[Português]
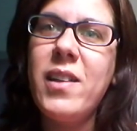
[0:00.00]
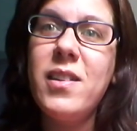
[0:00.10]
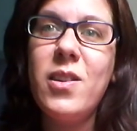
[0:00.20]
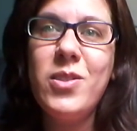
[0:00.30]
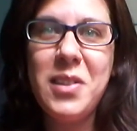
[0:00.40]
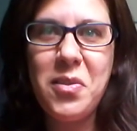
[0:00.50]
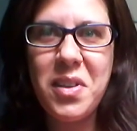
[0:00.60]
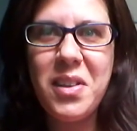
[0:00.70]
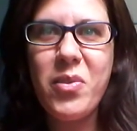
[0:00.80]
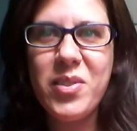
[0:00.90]
ainda não
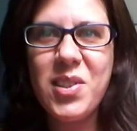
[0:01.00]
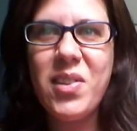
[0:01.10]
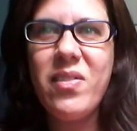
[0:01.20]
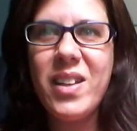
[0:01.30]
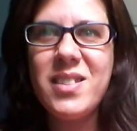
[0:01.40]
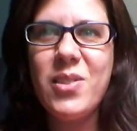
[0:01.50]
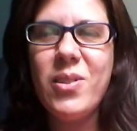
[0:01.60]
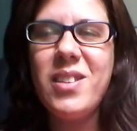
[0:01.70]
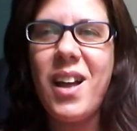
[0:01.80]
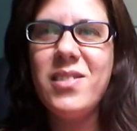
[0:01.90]
escrevi, que eu vou escrever, está
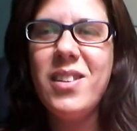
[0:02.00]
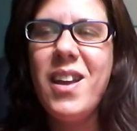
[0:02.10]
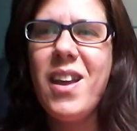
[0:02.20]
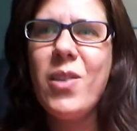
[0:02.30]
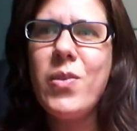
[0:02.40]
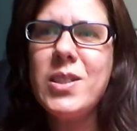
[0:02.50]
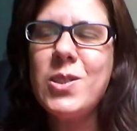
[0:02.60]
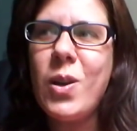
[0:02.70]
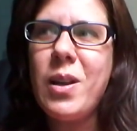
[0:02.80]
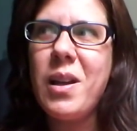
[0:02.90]
anotado, que foi a
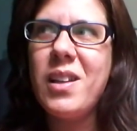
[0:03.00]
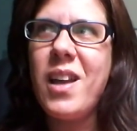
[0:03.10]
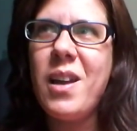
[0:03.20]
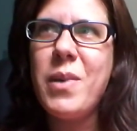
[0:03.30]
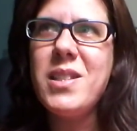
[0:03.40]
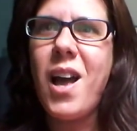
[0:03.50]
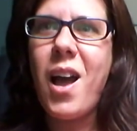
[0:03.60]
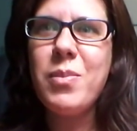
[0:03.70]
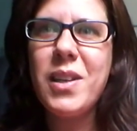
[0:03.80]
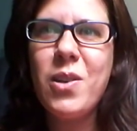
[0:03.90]
história, a ideia mais
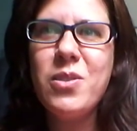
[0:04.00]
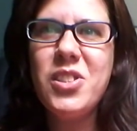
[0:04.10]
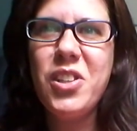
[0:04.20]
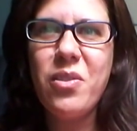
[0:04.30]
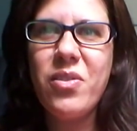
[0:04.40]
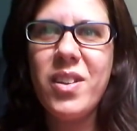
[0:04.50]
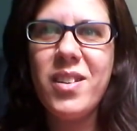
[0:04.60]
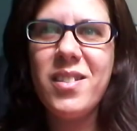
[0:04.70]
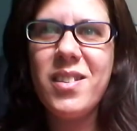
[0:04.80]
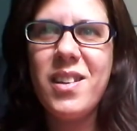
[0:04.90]
rápida que eu tive,
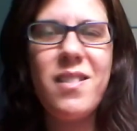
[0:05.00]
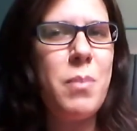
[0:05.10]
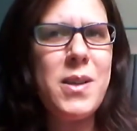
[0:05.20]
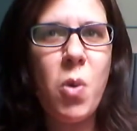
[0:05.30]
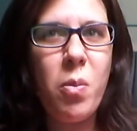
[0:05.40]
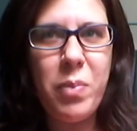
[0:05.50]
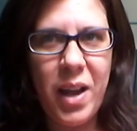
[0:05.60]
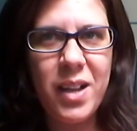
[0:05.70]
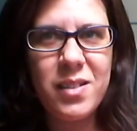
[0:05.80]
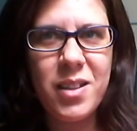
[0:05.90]
mais
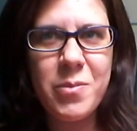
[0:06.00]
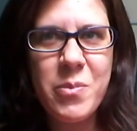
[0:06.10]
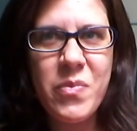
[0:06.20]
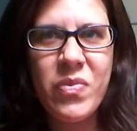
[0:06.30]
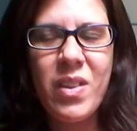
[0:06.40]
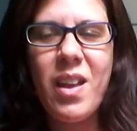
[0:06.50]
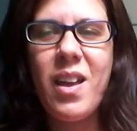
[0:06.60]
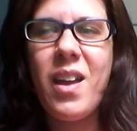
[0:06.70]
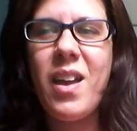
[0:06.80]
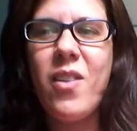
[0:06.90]
completa.
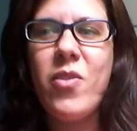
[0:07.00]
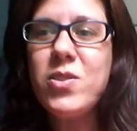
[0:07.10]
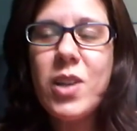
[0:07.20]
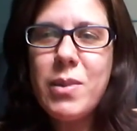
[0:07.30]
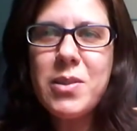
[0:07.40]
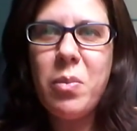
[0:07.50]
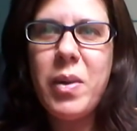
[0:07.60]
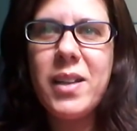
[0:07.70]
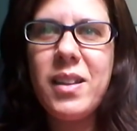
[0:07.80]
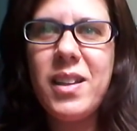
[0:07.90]
É, foi a história mais
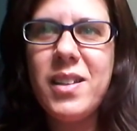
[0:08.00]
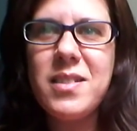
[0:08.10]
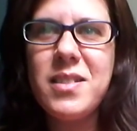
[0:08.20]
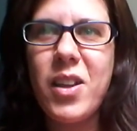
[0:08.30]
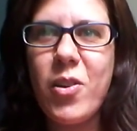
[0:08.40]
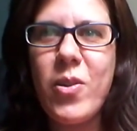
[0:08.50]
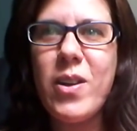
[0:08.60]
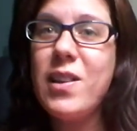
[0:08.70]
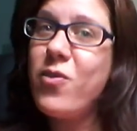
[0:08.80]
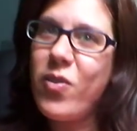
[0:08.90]
completa que nasceu. Eu
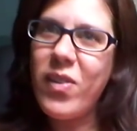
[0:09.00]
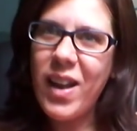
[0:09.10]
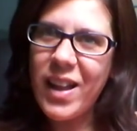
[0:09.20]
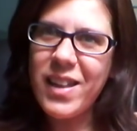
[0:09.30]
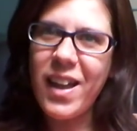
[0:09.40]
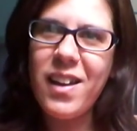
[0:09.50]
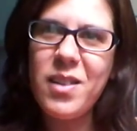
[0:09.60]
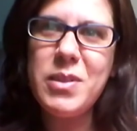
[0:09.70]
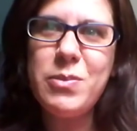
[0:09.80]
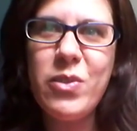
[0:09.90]
ainda vou falar
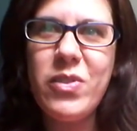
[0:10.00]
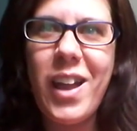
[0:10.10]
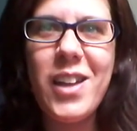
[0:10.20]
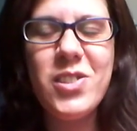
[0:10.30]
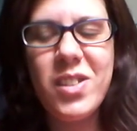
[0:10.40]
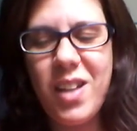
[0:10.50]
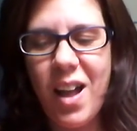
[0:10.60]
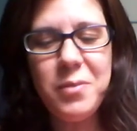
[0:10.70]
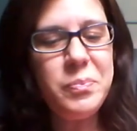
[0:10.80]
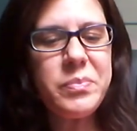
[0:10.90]
dela mais pra frente,
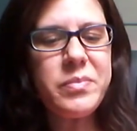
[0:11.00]
tá?